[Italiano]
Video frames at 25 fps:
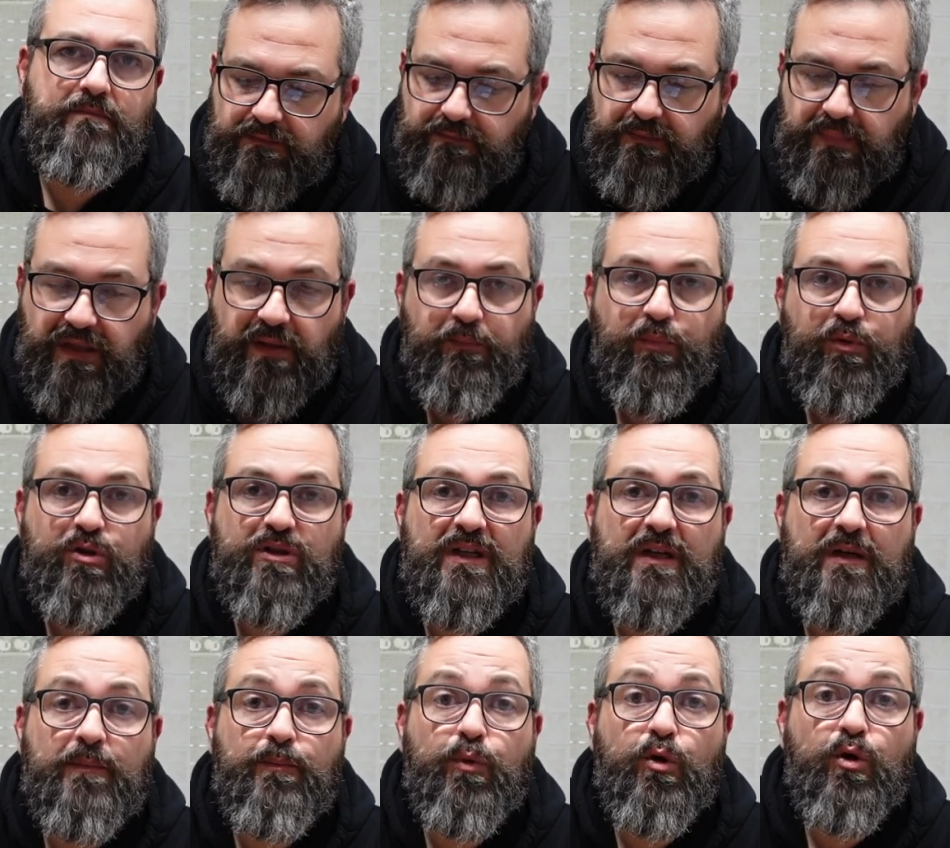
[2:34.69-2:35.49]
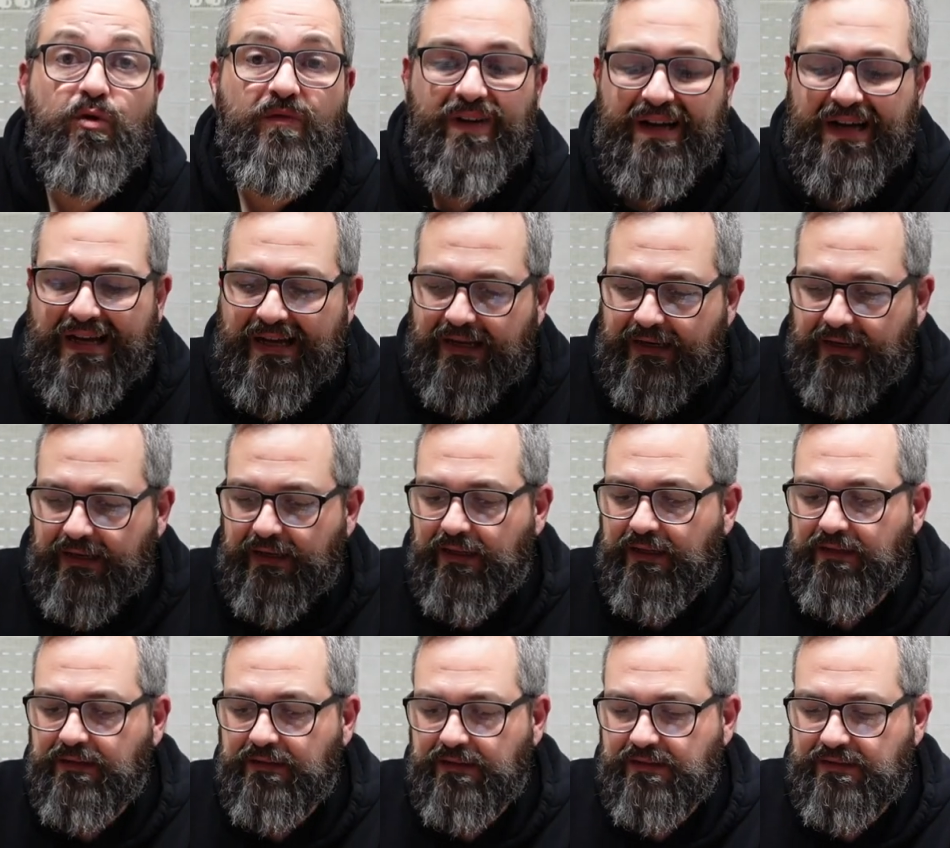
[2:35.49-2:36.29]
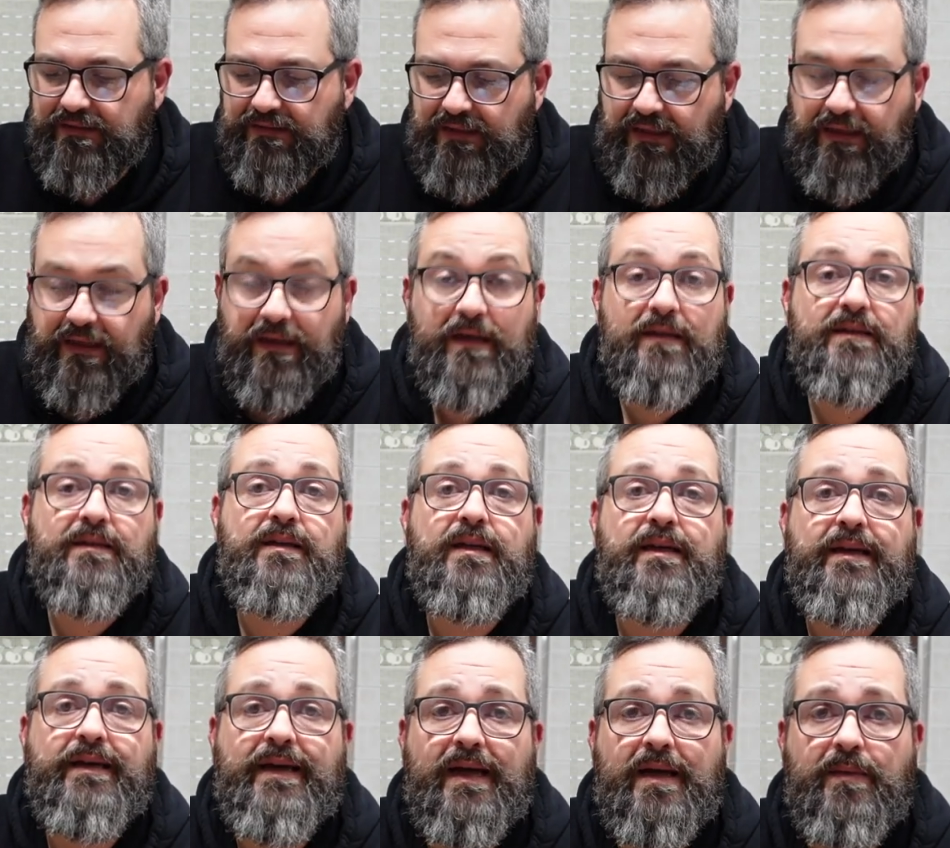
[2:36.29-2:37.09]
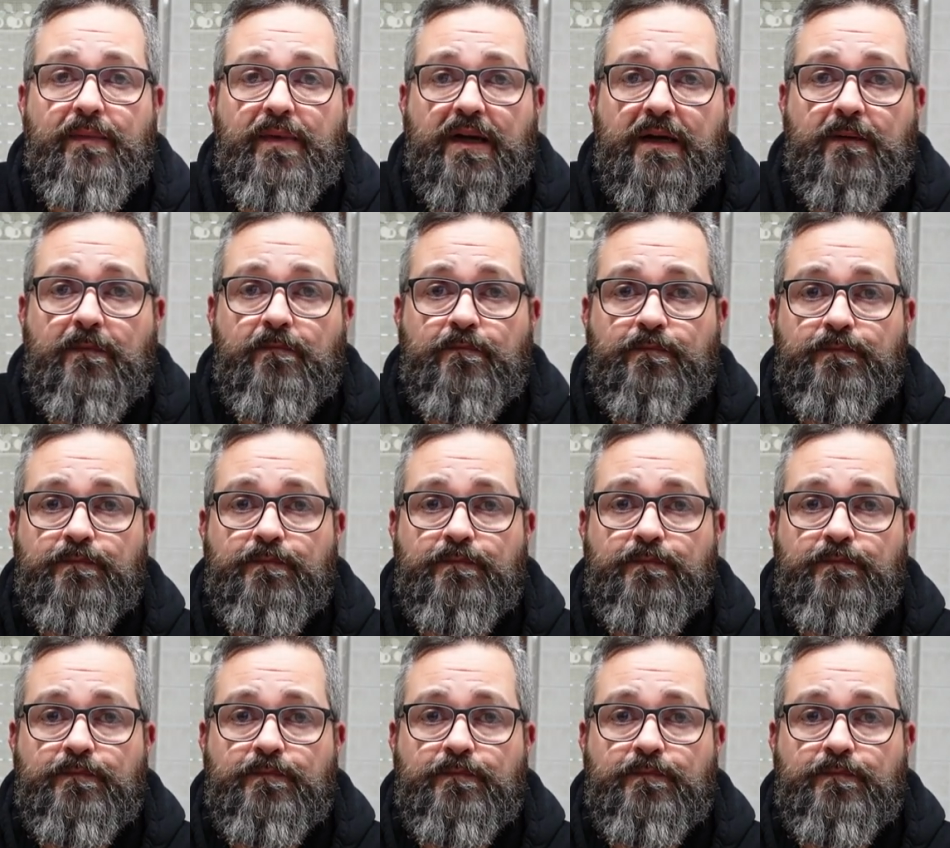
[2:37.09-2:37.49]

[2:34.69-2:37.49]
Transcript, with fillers: per poter provare e testare la telecamera.